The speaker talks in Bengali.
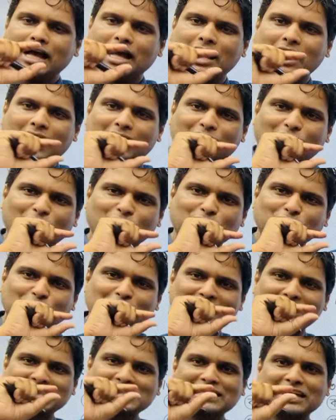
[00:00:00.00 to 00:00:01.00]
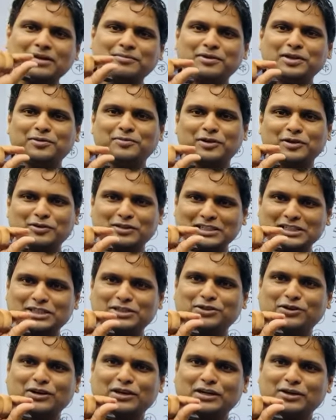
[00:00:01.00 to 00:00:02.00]
আর অঙ্কদয়ের স্থান বিনিময় করে যে
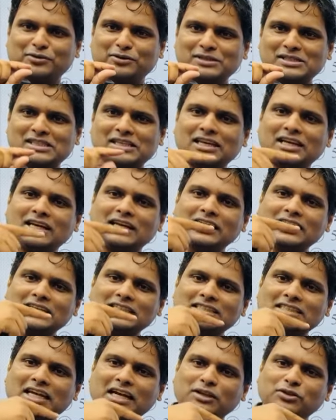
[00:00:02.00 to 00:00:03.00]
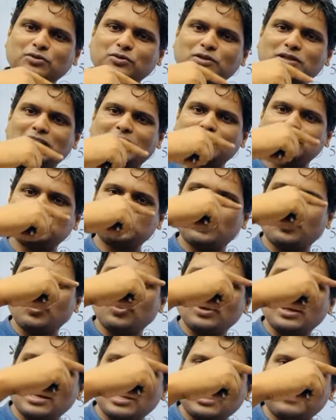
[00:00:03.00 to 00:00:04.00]
সংখ্যাটা হয়েছে সেই দুটার
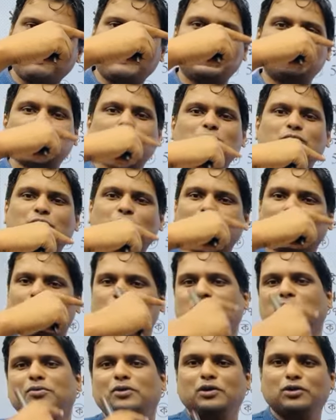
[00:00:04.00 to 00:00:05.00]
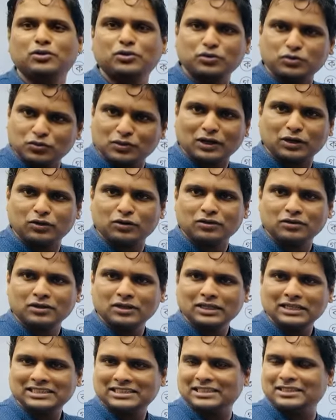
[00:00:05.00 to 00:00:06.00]
সংখ্যার পার্থক্য কত বলো তো চুয়ান্ন
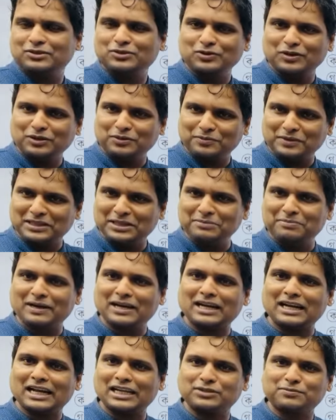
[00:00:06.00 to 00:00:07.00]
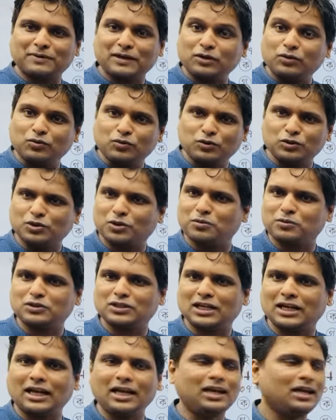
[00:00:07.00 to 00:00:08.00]
সেটা চুয়ান্ন বৃদ্ধি পাক আর হ্রাস পাক কোনো
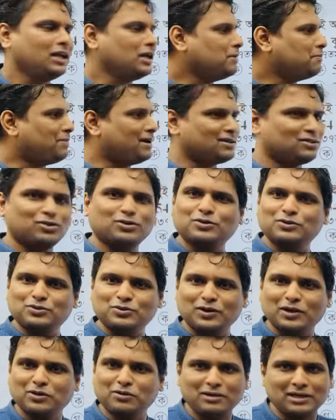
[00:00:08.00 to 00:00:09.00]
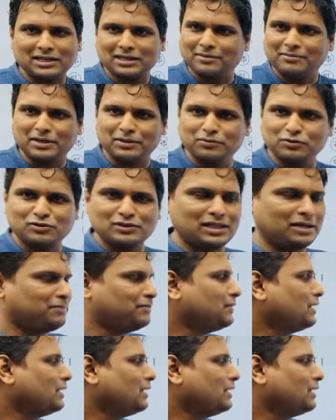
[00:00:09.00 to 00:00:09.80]
সমস্যা নাই পার্থক্য চুয়ান্ন এটা আমরা বুঝলাম